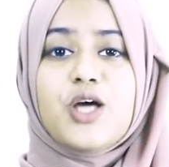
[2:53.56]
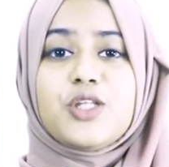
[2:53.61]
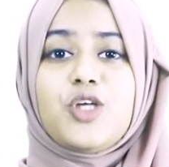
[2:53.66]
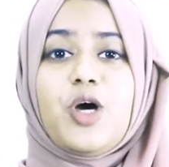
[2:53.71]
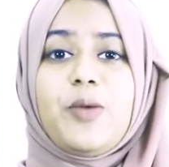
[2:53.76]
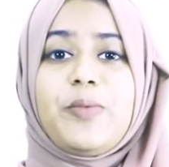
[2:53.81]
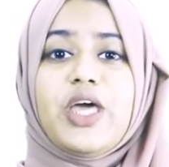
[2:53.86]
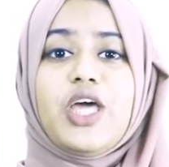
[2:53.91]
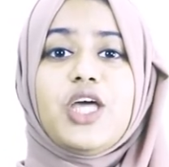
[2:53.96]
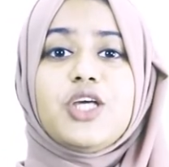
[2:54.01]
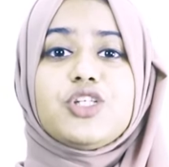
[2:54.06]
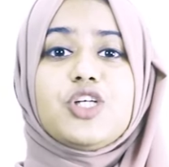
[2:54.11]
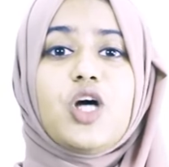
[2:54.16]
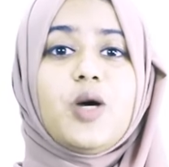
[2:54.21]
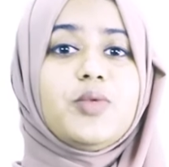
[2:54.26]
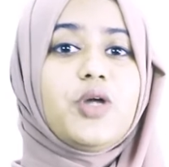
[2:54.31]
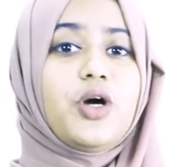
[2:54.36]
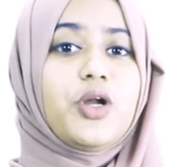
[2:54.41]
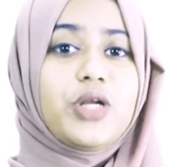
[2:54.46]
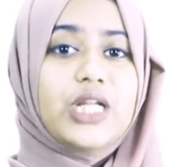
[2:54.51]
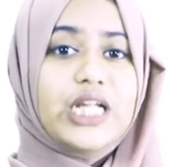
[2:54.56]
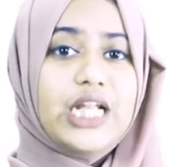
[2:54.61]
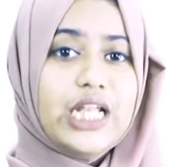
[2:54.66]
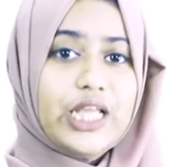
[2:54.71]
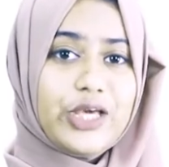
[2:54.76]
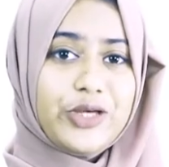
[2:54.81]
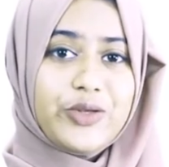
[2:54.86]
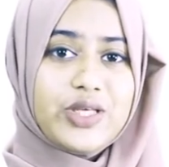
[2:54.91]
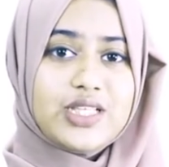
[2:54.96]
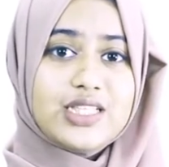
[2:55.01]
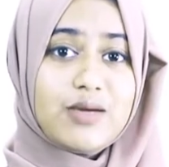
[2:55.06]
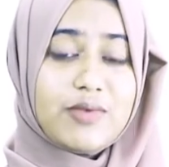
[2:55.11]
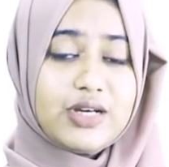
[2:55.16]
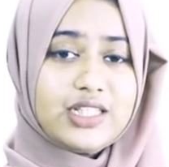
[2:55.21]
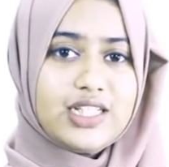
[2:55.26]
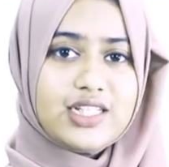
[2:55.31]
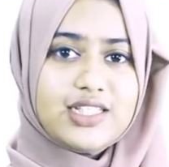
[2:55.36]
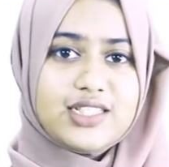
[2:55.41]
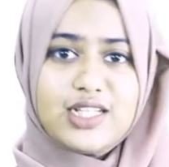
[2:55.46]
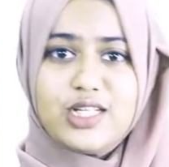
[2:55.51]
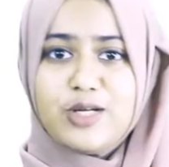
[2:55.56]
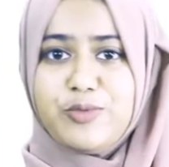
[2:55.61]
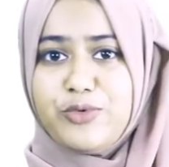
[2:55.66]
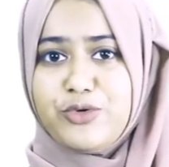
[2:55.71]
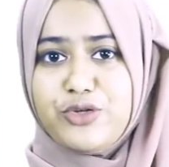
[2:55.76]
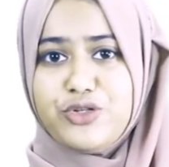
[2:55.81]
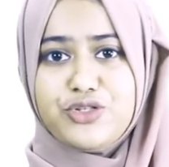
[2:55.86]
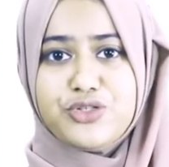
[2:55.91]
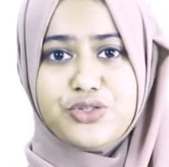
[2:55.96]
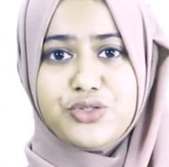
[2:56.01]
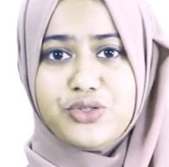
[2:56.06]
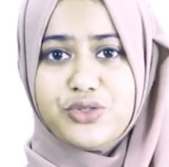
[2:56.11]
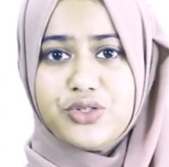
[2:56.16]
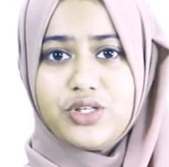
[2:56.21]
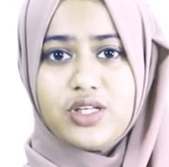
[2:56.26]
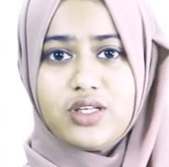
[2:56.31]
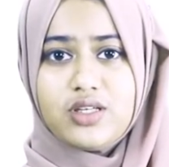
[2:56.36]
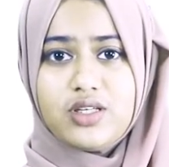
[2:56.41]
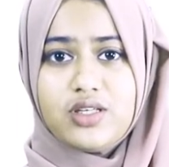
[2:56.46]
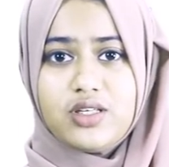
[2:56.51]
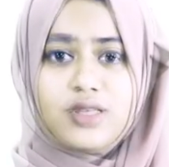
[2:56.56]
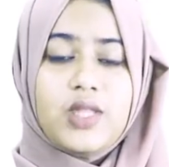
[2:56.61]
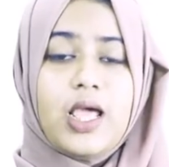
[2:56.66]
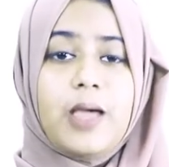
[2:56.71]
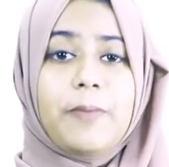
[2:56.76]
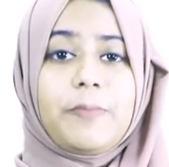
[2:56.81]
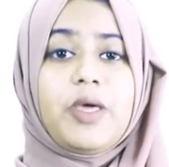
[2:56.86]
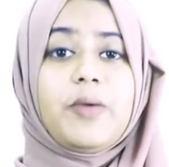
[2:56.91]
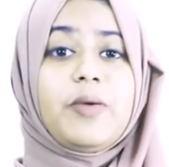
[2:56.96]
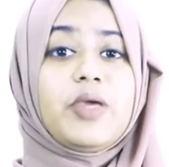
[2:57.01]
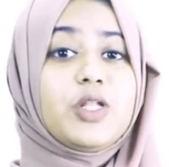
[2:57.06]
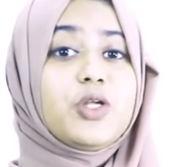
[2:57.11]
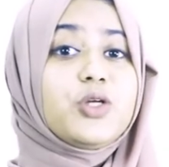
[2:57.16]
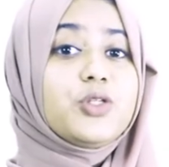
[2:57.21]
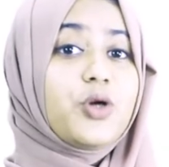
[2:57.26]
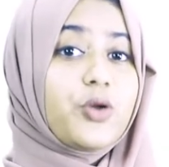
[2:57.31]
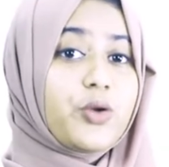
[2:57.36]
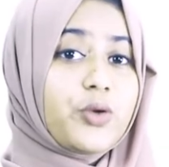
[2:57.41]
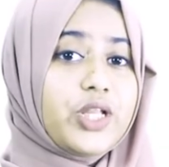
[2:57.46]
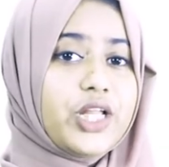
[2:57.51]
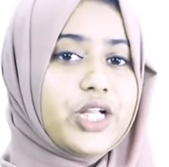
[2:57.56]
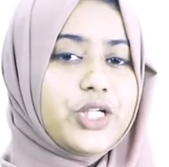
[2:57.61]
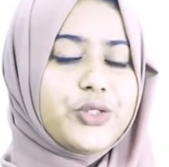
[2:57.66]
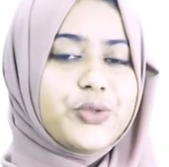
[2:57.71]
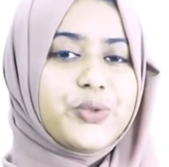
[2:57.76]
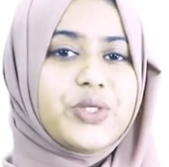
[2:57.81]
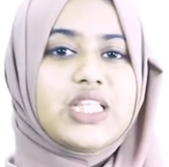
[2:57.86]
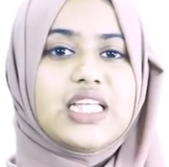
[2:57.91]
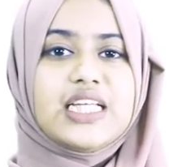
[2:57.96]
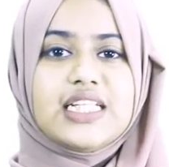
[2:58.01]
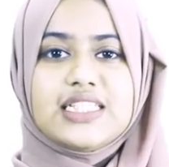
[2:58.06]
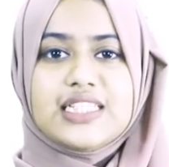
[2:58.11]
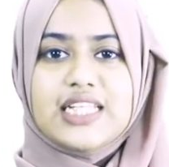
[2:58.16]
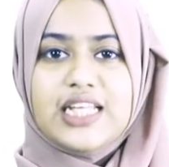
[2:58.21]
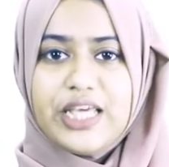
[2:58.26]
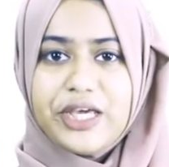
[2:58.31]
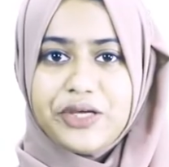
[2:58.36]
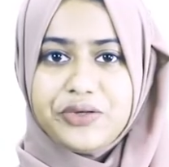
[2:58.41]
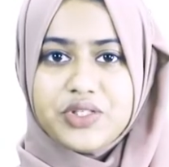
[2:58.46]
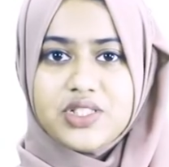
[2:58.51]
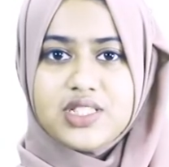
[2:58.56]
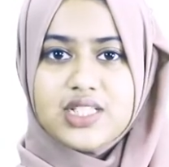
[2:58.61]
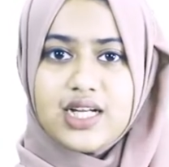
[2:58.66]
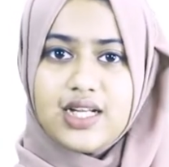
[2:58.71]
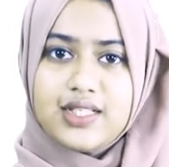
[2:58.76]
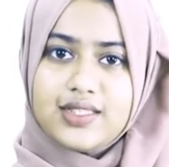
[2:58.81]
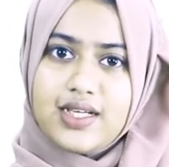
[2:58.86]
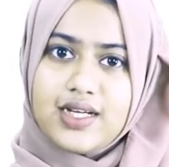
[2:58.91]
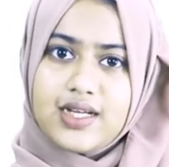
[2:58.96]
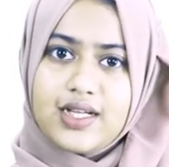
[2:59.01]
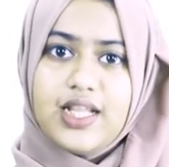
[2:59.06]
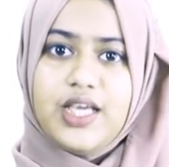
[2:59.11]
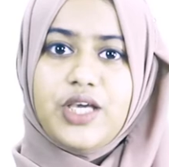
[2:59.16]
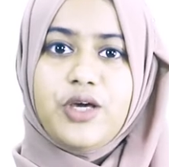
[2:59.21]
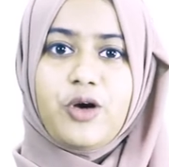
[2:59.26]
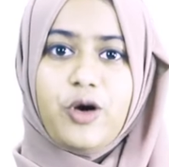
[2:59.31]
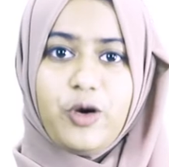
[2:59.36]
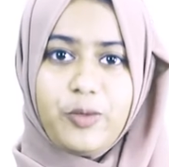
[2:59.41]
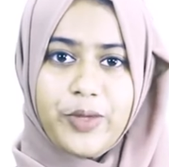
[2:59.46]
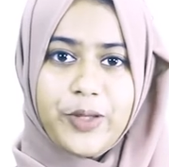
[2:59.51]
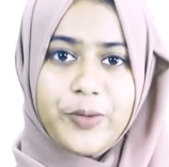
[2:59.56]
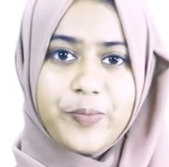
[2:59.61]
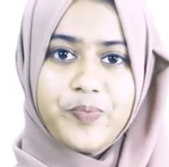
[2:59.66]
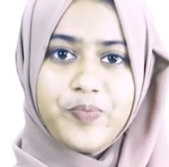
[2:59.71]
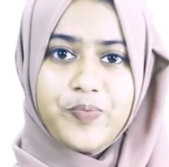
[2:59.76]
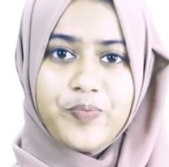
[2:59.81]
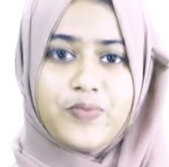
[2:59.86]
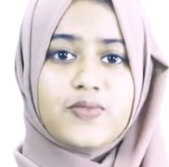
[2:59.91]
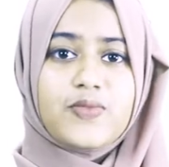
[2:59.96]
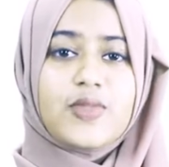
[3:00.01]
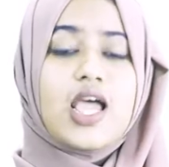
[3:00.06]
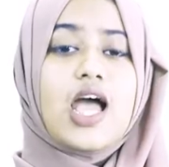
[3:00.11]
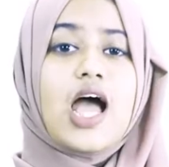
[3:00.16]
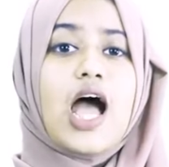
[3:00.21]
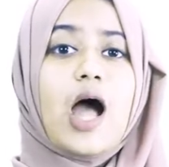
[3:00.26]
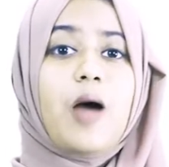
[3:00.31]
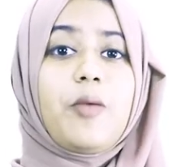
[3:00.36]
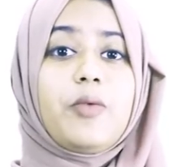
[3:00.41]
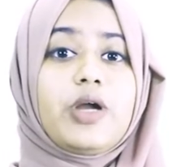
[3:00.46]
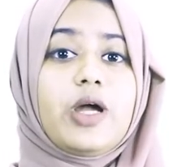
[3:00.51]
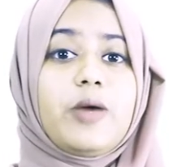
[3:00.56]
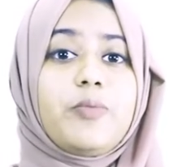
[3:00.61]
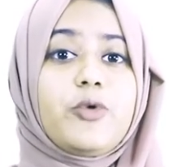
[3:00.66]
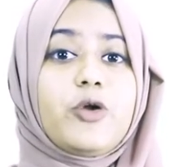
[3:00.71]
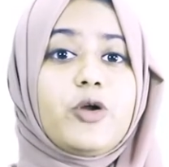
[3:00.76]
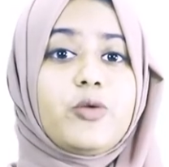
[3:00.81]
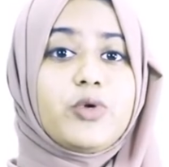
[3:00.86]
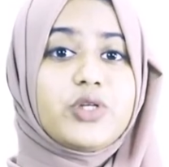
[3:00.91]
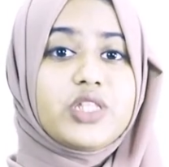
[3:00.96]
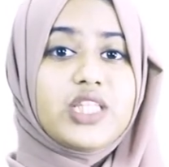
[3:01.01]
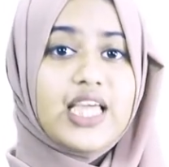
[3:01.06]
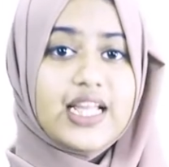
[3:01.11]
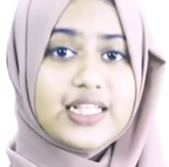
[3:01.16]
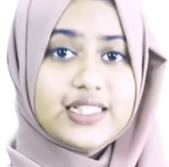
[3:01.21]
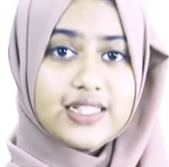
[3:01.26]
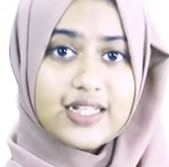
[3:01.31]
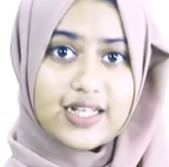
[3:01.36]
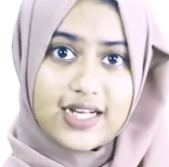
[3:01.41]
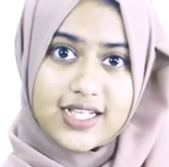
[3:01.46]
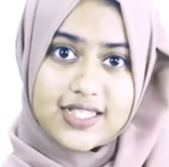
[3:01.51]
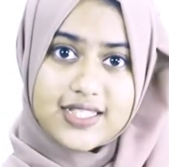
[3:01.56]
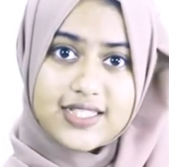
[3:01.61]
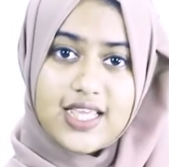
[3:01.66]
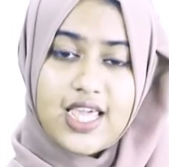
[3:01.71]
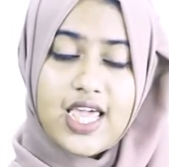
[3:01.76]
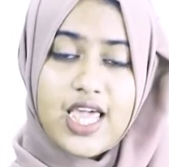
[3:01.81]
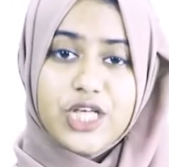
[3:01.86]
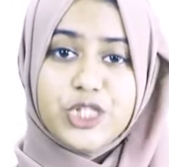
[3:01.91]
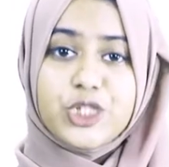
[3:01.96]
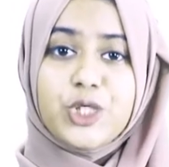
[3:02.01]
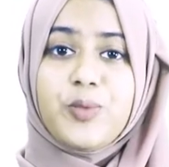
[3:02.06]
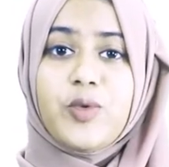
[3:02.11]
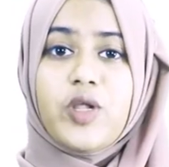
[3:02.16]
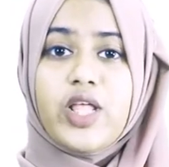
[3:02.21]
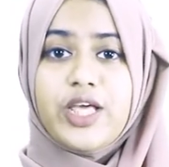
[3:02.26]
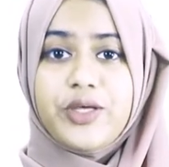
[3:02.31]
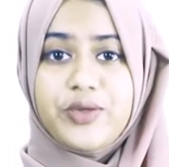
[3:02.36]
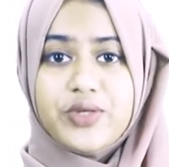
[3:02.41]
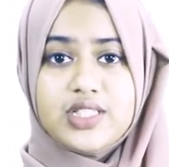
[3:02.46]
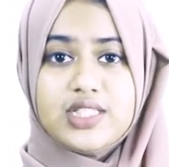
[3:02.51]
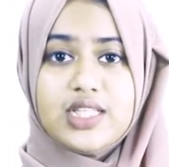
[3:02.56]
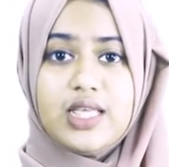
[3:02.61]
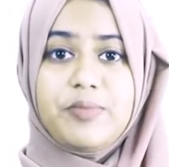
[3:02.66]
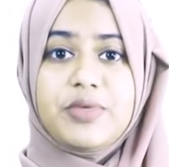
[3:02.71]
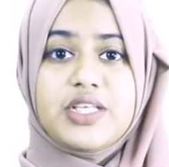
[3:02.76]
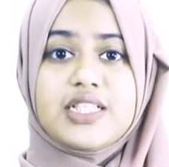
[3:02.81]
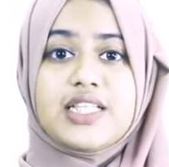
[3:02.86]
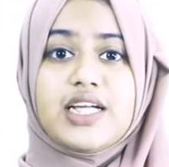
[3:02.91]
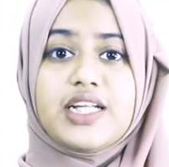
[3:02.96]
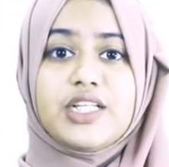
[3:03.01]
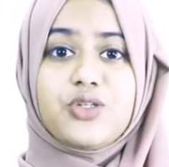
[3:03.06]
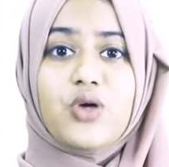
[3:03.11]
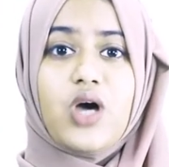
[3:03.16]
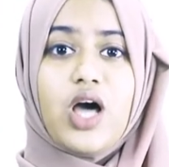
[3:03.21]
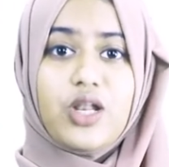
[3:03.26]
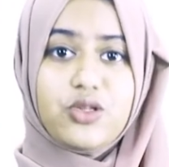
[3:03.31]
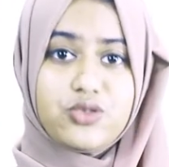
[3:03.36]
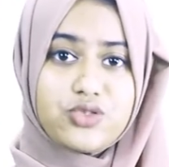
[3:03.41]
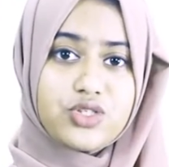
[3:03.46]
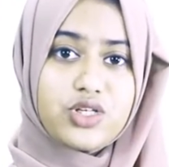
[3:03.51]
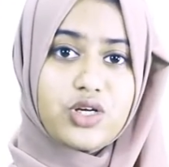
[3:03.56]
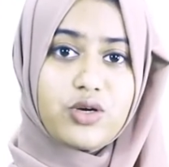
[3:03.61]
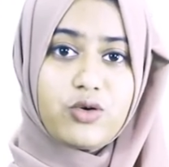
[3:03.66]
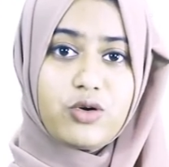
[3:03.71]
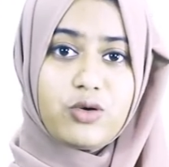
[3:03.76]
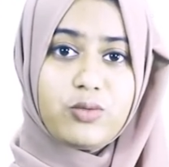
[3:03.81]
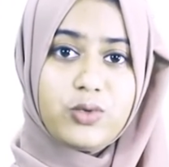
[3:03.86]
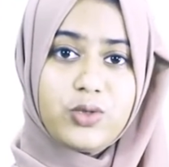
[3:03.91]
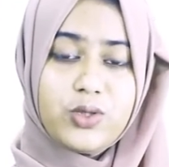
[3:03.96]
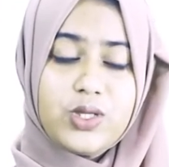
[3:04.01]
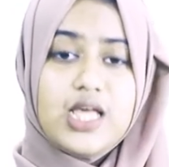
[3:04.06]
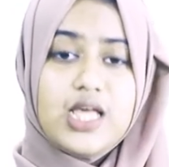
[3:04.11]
তবে সব ধরনের ল্যাঙ্গুয়েজ আমাদের জানা প্রয়োজন নয় বিভিন্ন ধরনের দুই তিনটি ল্যাঙ্গুয়েজ জানা থাকলেই হবে আমরা পরবর্তী একটি ক্লাসে এসব ল্যাঙ্গুয়েজ নিয়ে বিস্তারিত আলোচনা করব